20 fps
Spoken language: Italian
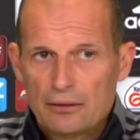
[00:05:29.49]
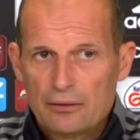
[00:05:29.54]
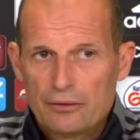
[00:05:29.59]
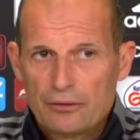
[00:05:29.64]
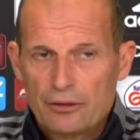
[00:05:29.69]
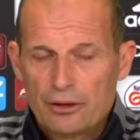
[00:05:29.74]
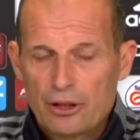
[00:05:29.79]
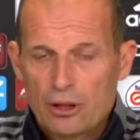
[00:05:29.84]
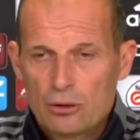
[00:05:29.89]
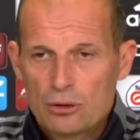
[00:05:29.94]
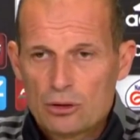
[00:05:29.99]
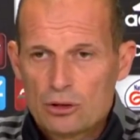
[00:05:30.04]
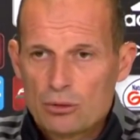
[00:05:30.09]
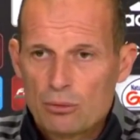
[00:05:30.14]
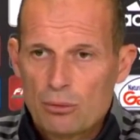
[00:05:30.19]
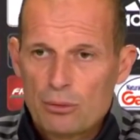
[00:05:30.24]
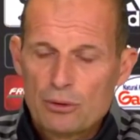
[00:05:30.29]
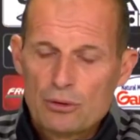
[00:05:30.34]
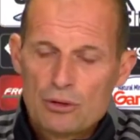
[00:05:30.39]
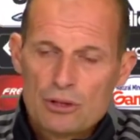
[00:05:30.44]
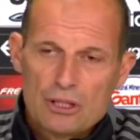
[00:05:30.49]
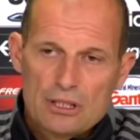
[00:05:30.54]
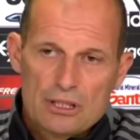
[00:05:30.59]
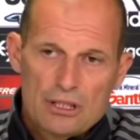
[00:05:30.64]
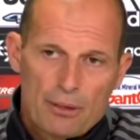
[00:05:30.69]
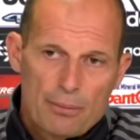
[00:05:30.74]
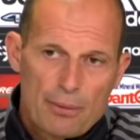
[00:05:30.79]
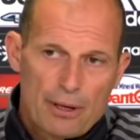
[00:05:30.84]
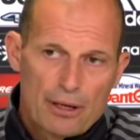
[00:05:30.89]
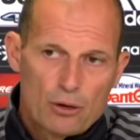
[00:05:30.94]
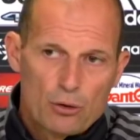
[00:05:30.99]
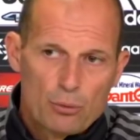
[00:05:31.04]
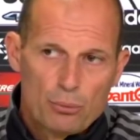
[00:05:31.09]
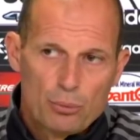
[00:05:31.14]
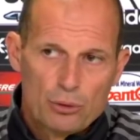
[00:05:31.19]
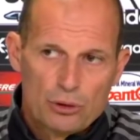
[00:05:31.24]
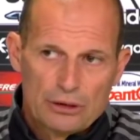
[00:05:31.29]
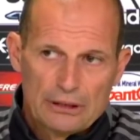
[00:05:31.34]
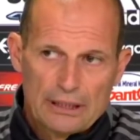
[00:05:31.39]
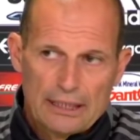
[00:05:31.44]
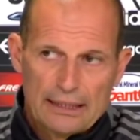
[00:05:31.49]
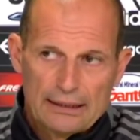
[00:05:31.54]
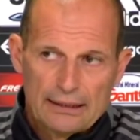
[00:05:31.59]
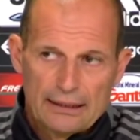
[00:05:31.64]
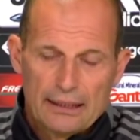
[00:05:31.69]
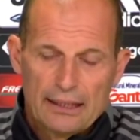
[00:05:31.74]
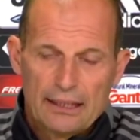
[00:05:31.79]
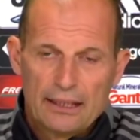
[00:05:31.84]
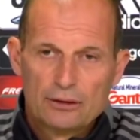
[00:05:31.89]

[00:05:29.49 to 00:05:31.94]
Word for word: fino a questo momento si sia ben comportata.